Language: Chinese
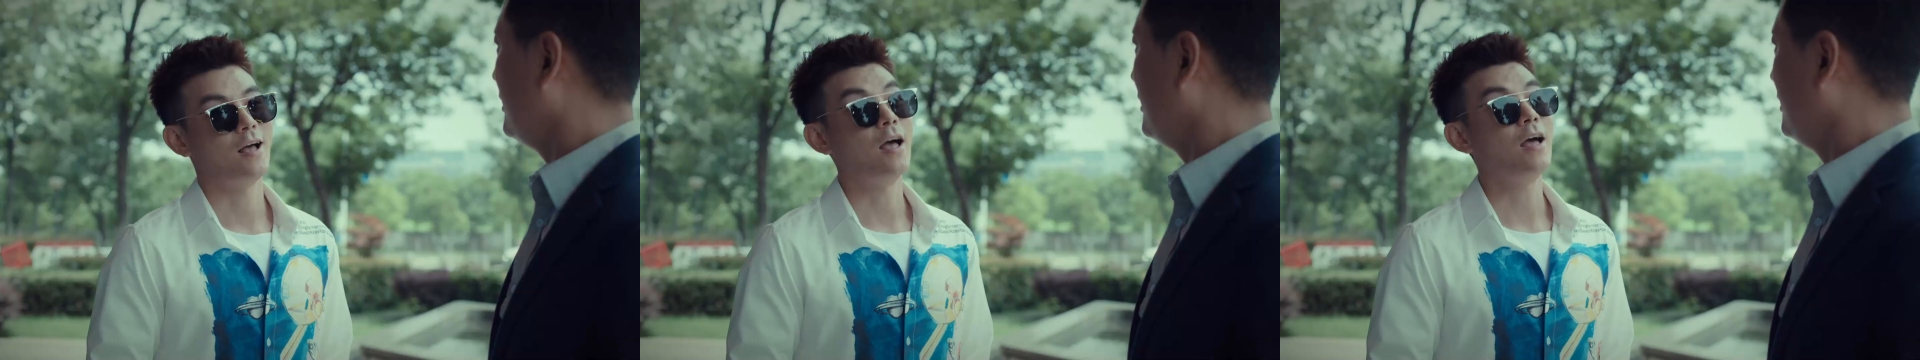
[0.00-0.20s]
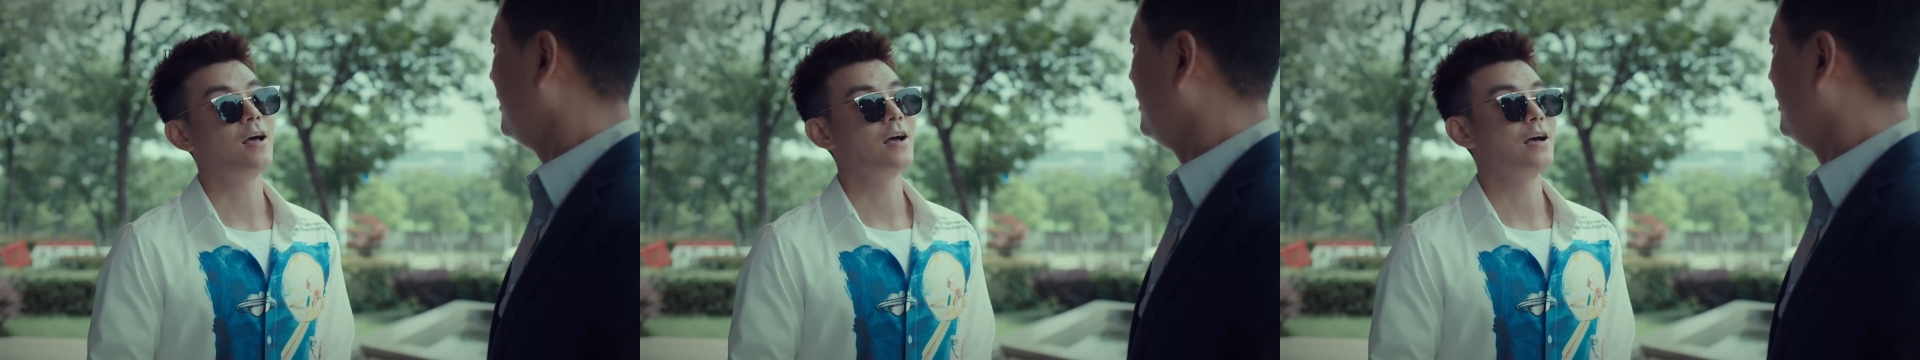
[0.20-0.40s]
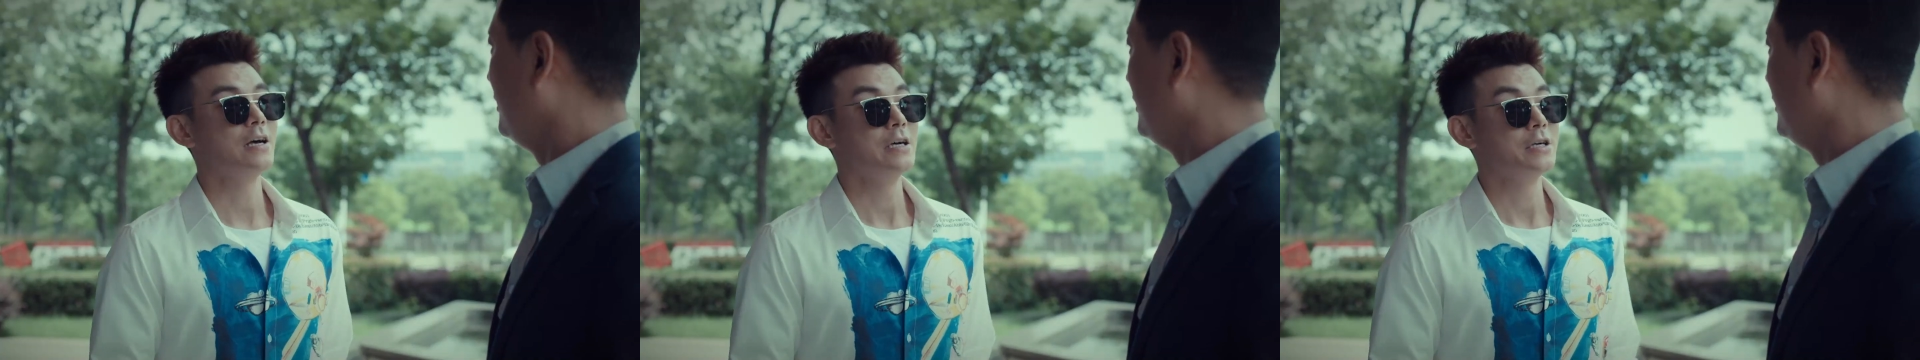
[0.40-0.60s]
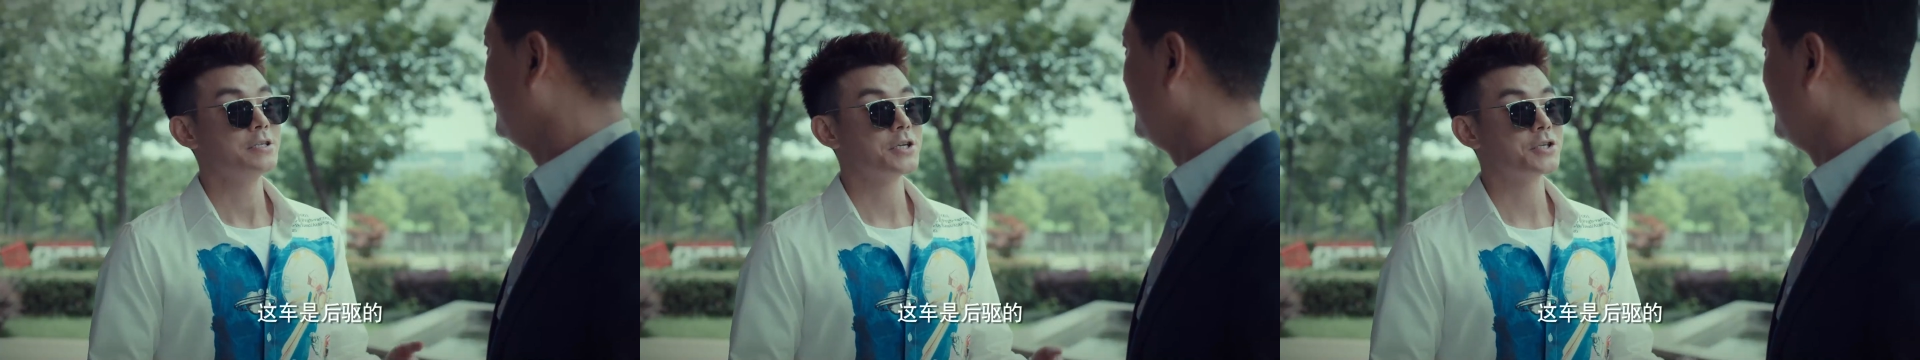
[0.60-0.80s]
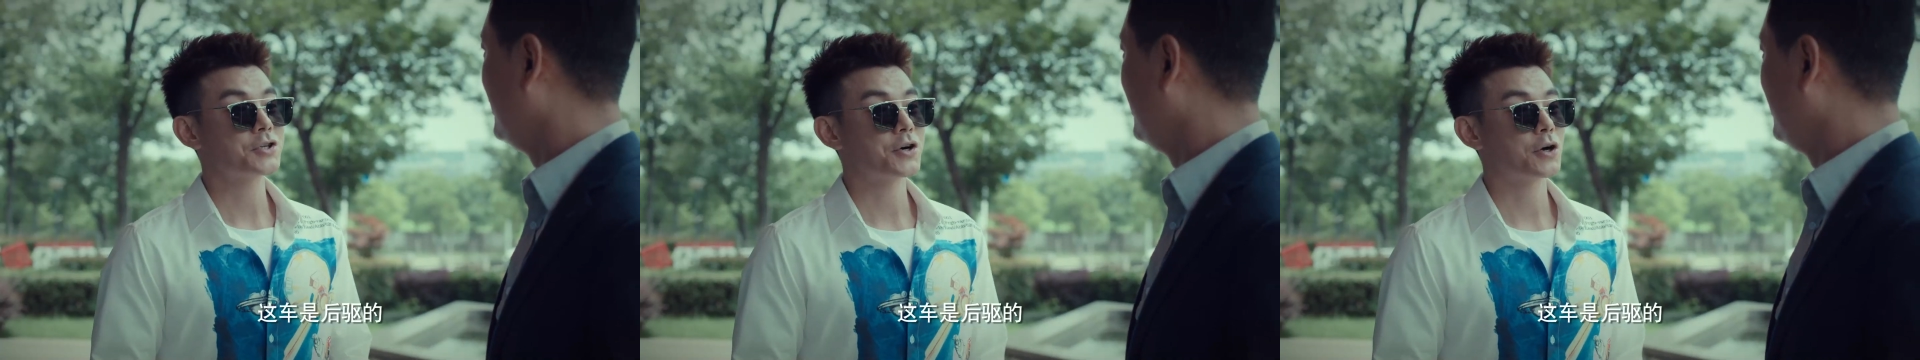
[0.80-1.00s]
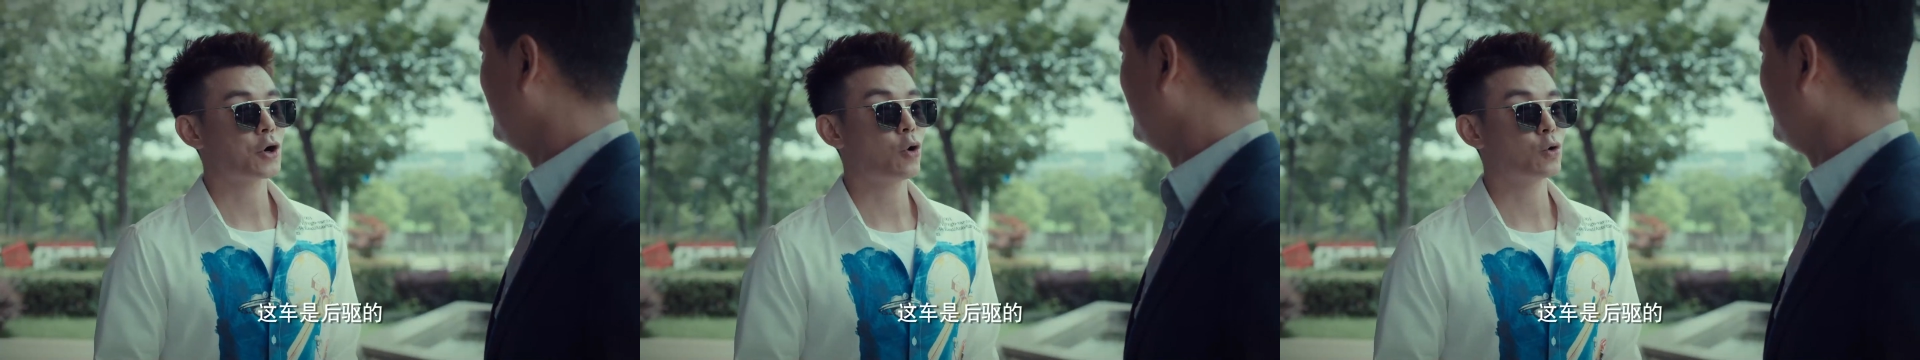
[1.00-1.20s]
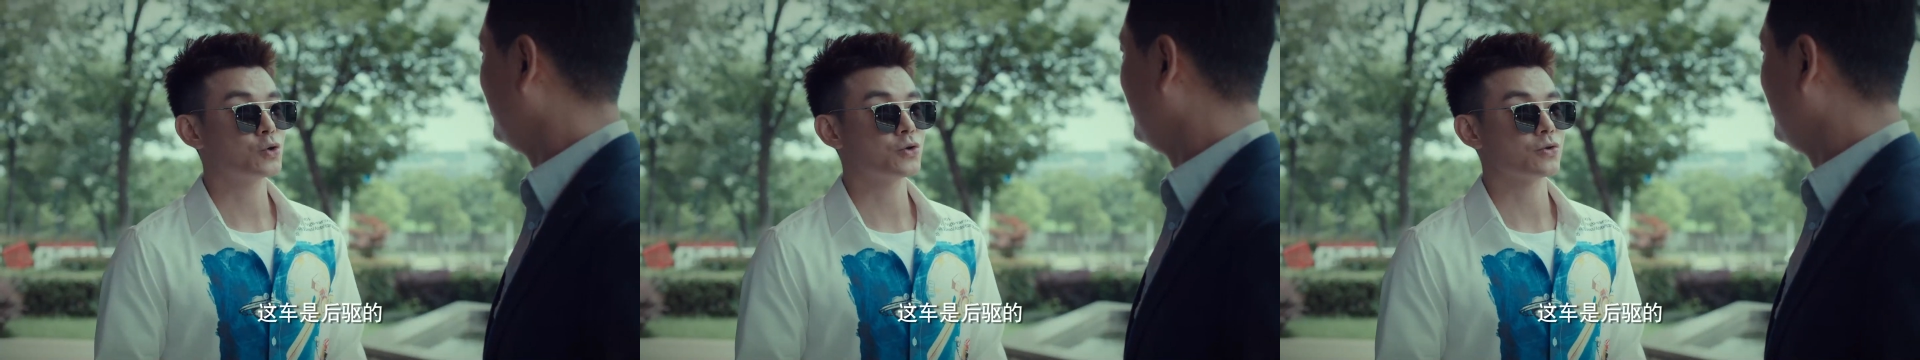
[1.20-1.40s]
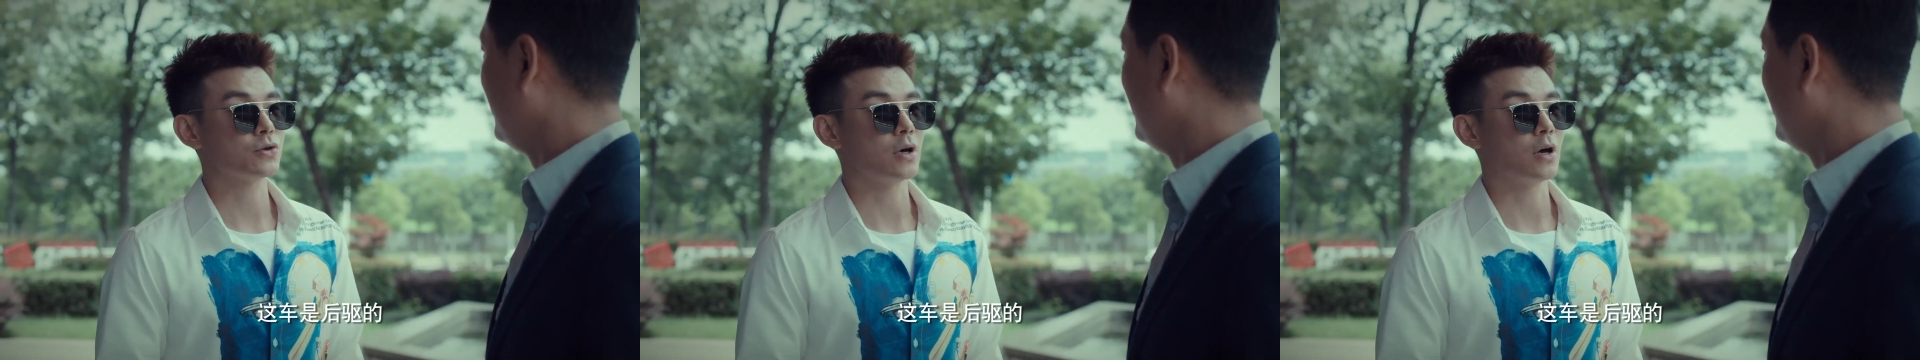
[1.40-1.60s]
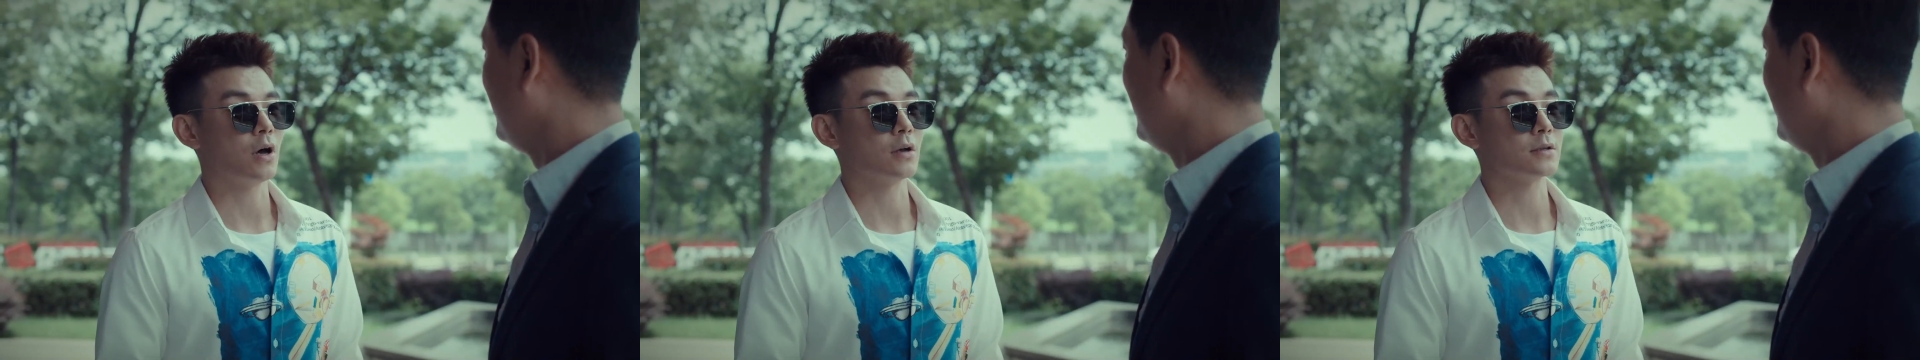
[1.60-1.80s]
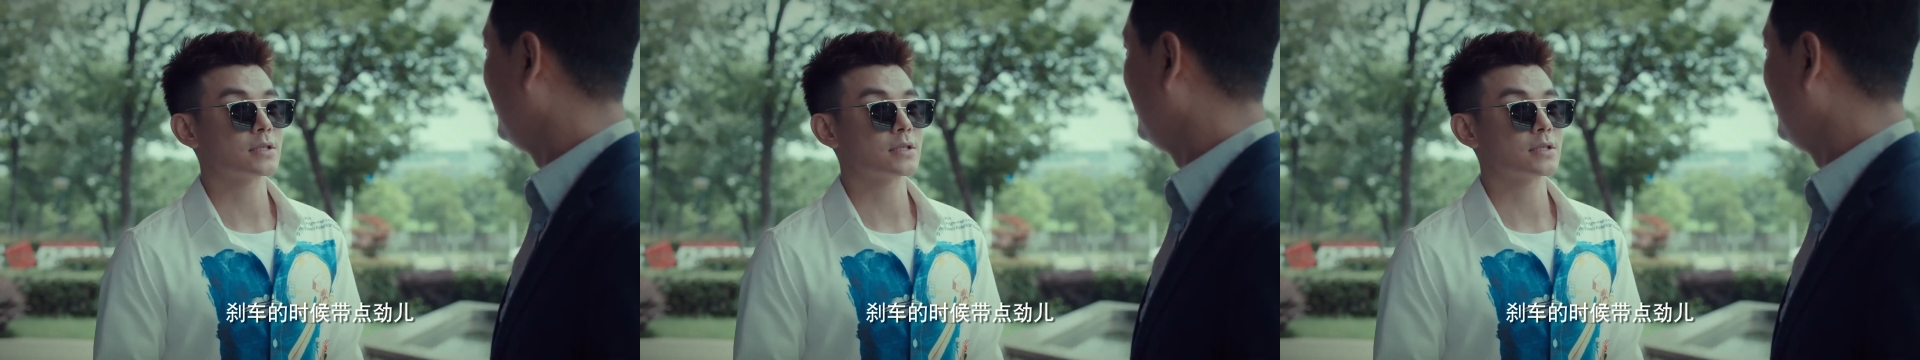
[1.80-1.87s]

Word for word: 哎，这车是后驱的，